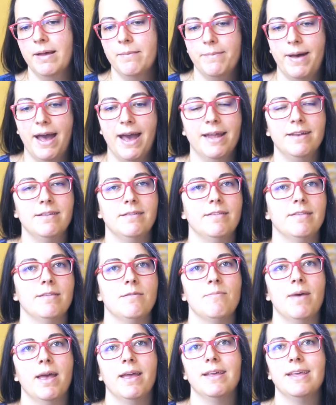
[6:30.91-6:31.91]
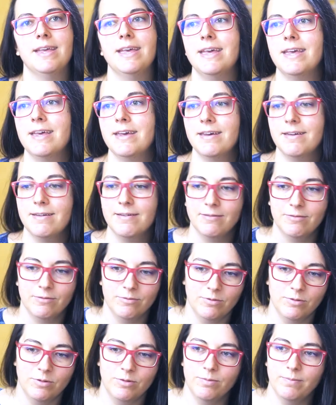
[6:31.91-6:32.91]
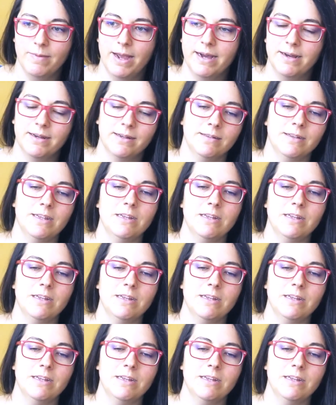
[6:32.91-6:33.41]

Badezimmer gehe und ich mache